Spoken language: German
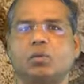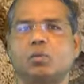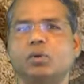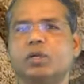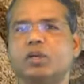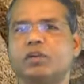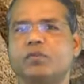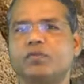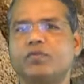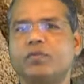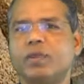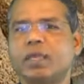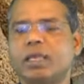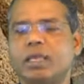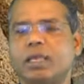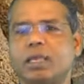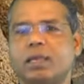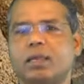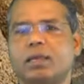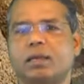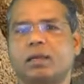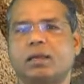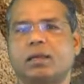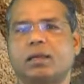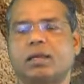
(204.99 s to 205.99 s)
Und
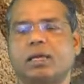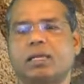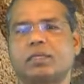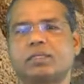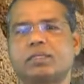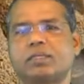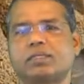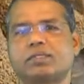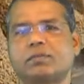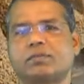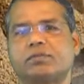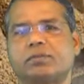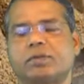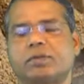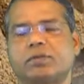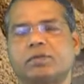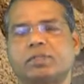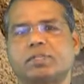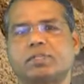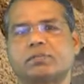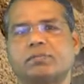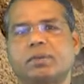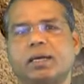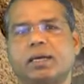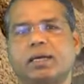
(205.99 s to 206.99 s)
wie kann diese Frau
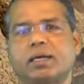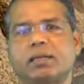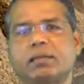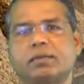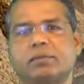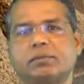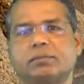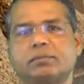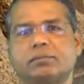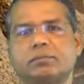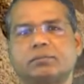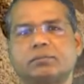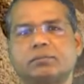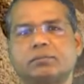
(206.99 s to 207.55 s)
das machen?